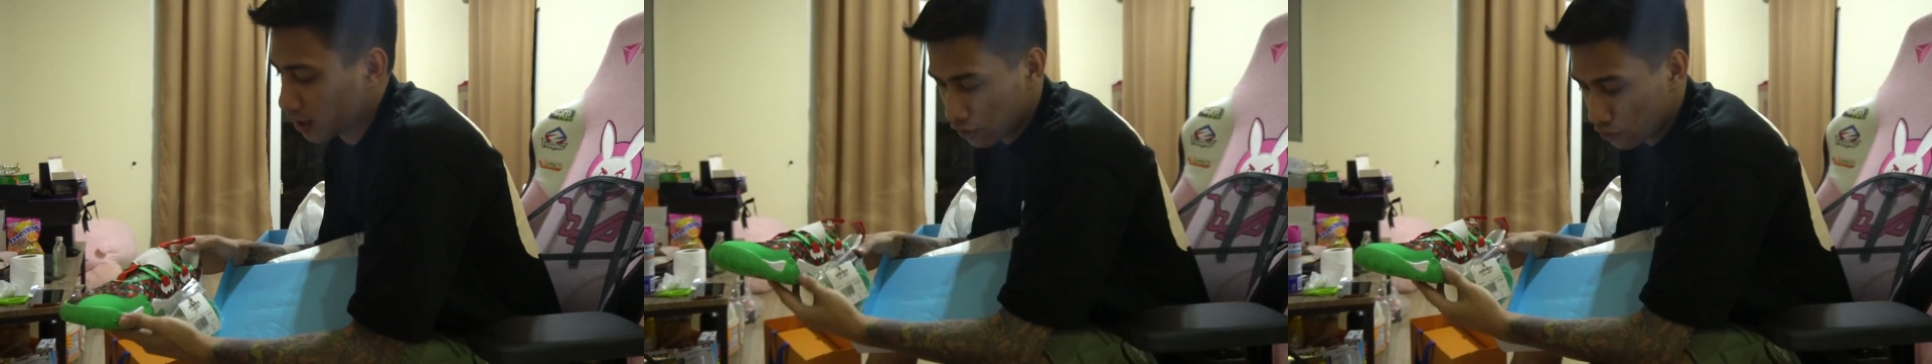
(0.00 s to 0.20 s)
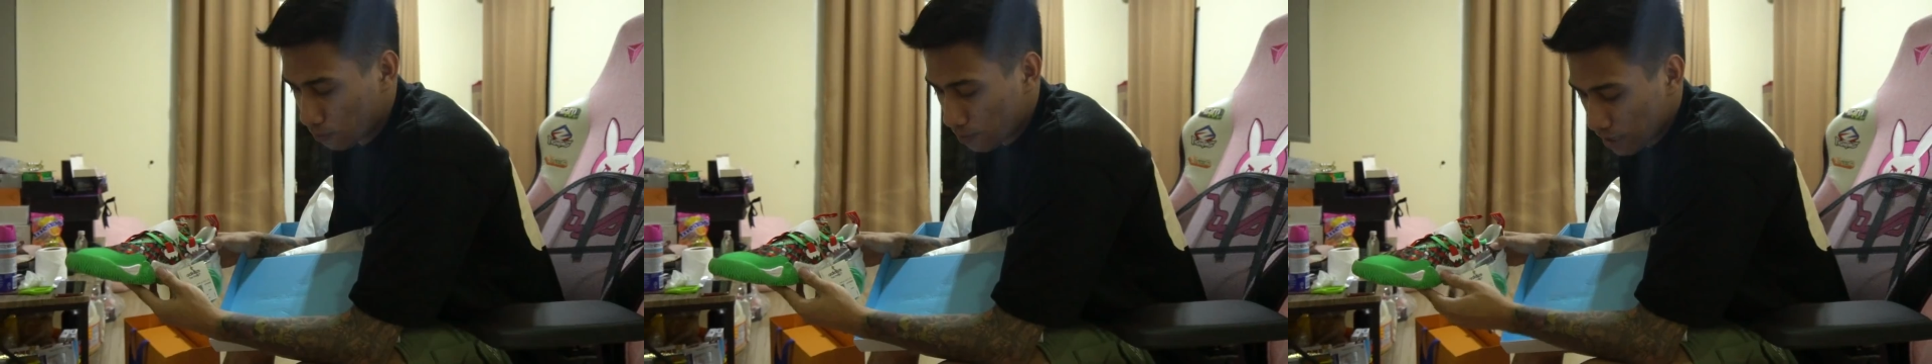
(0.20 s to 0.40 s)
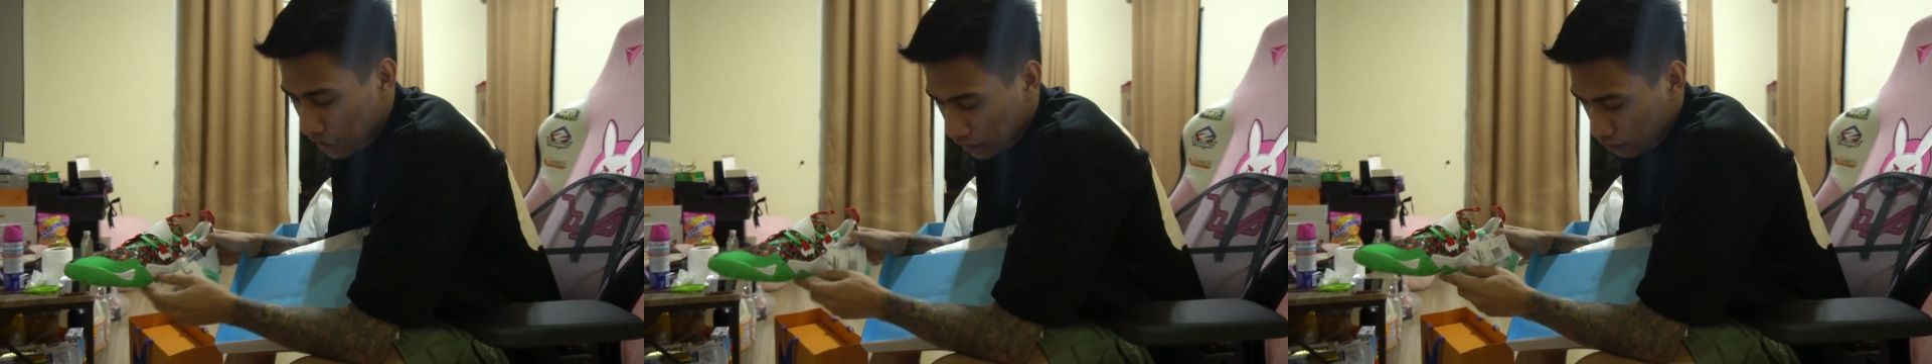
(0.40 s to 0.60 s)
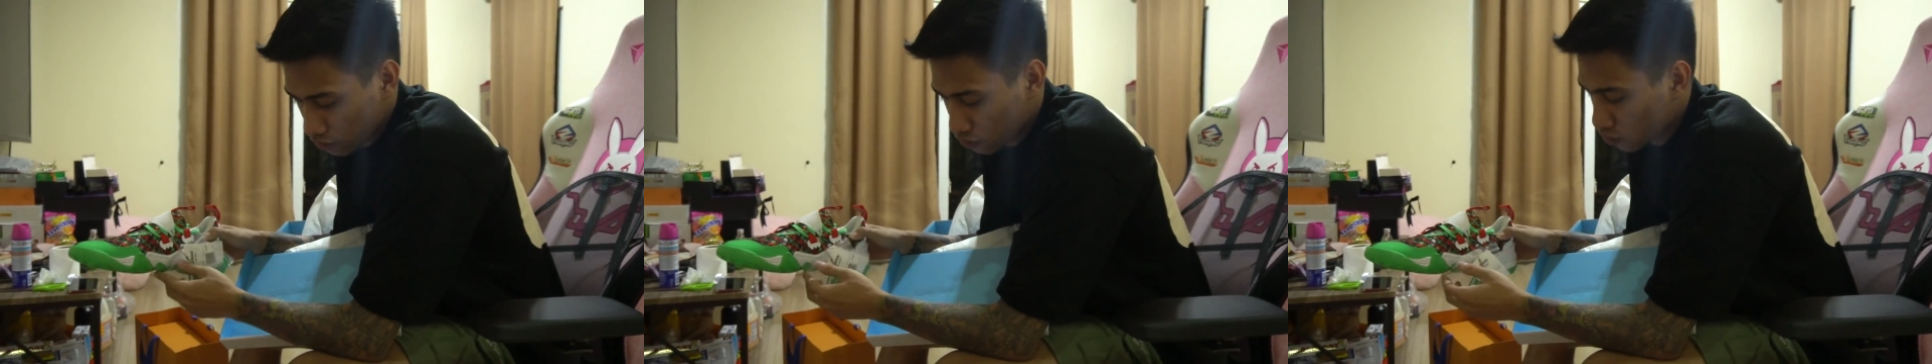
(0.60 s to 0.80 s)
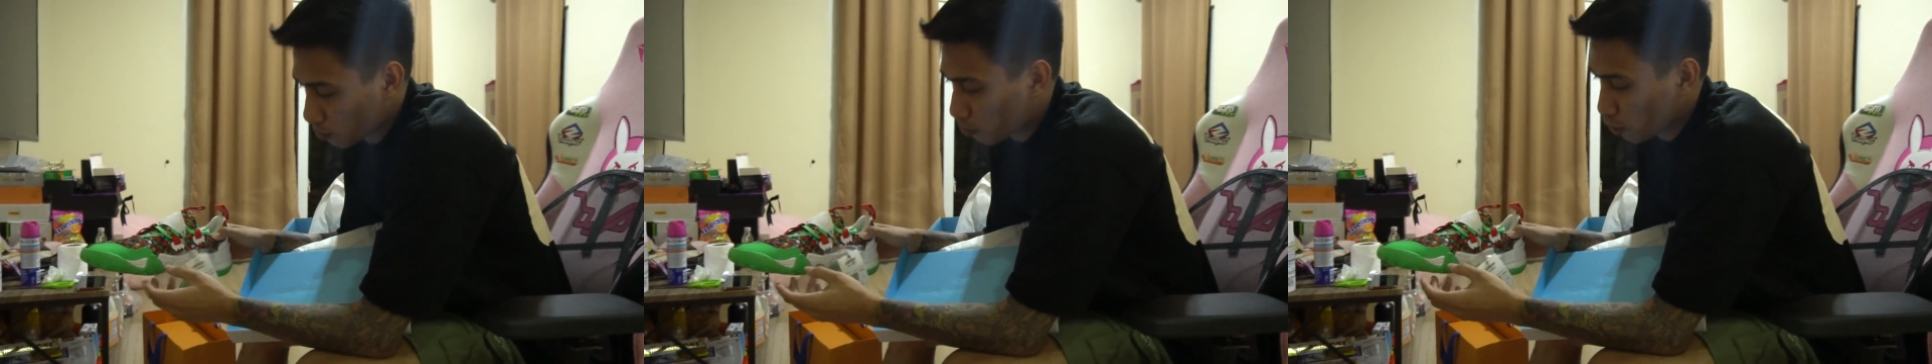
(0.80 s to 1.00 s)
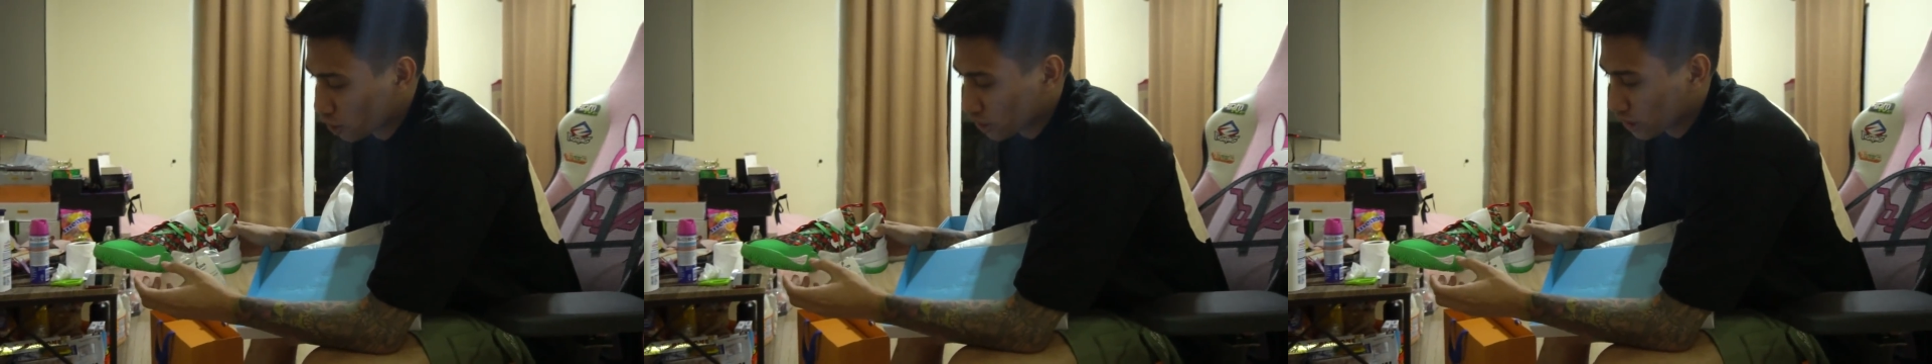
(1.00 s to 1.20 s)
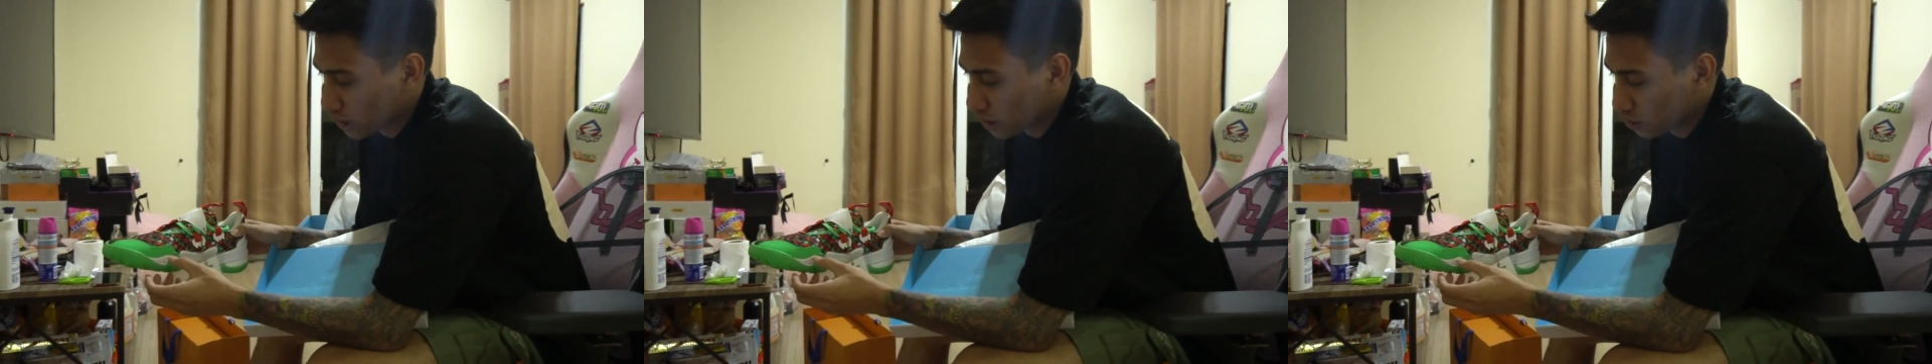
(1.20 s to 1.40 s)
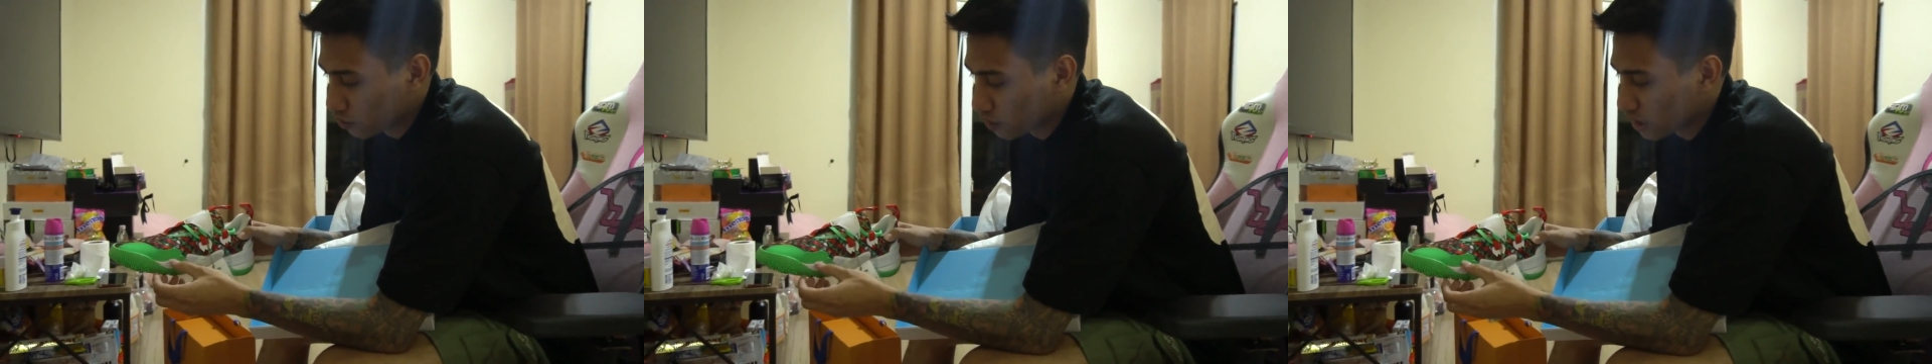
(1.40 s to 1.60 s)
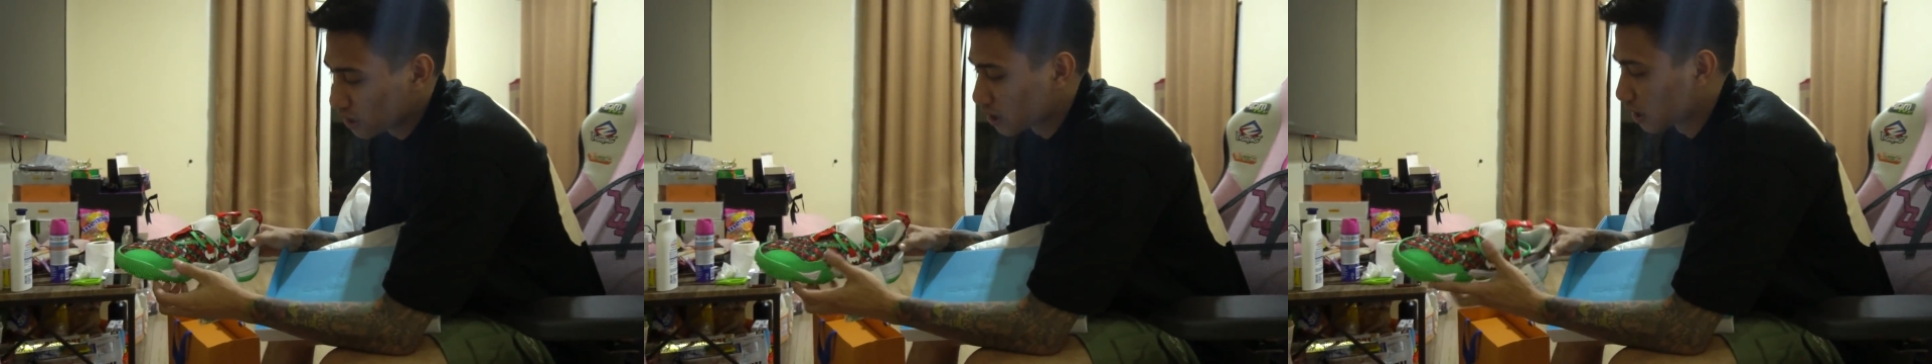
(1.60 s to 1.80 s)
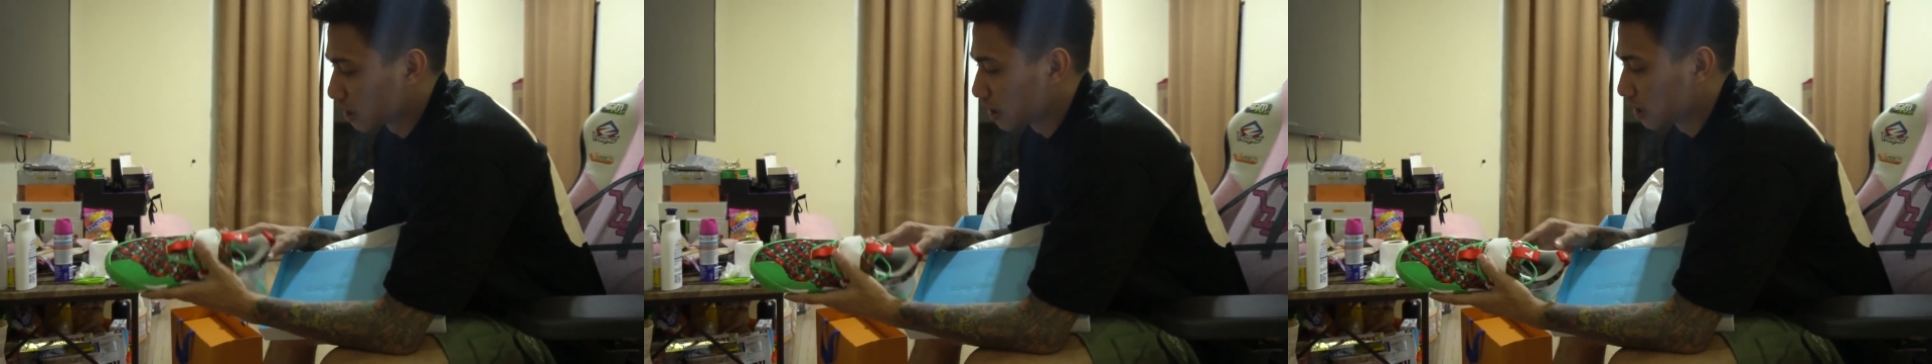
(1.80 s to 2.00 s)
yung malaking support niya dito, guys,
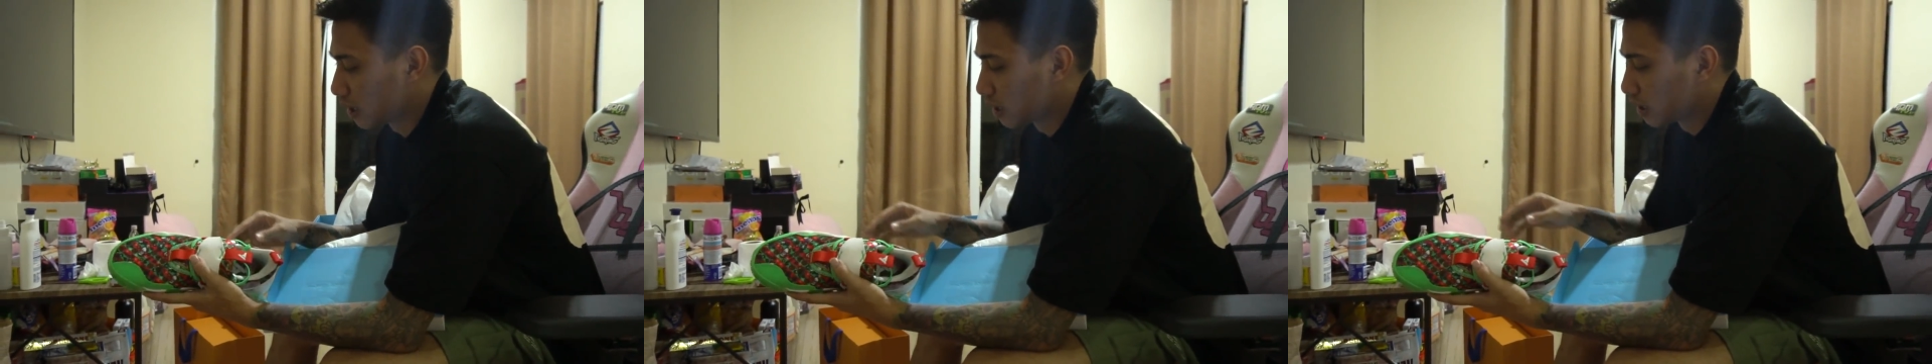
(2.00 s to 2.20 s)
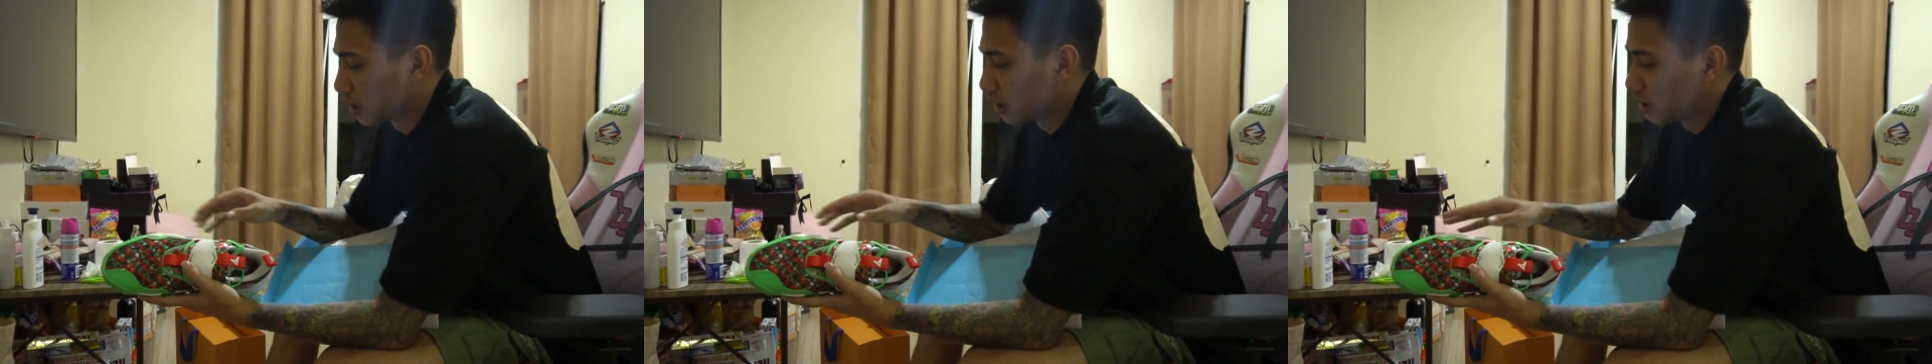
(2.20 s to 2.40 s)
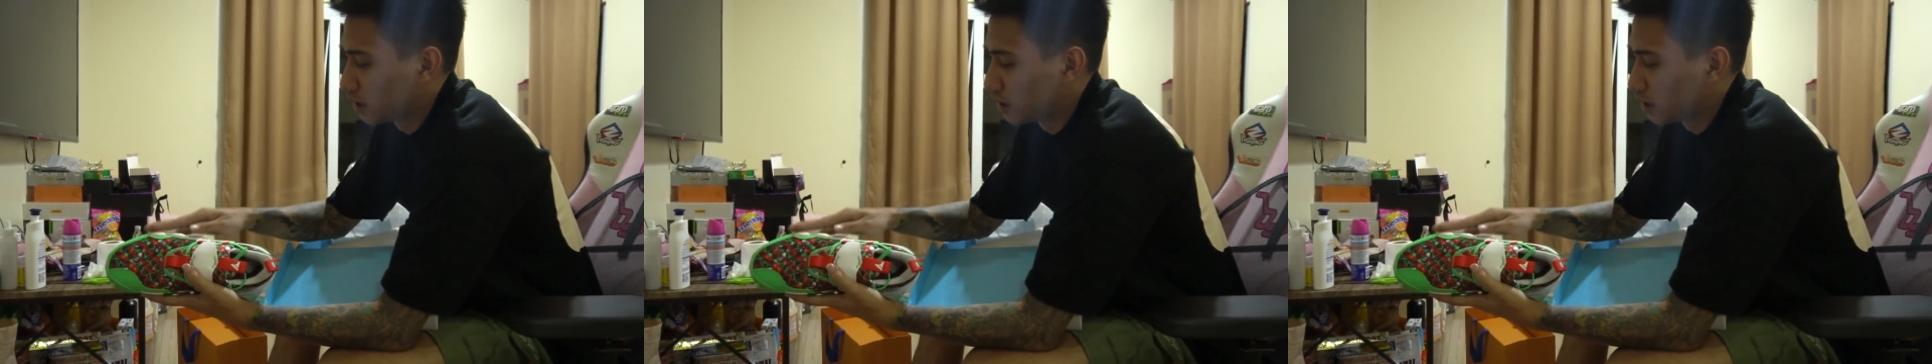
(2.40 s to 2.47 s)
sa gilid.